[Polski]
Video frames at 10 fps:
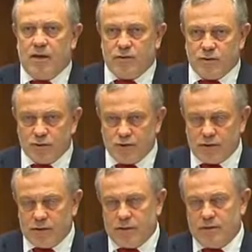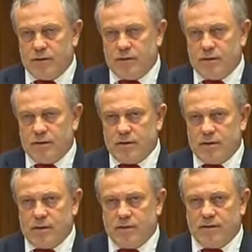Otóż
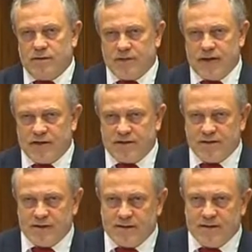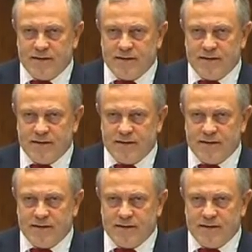wyraźnie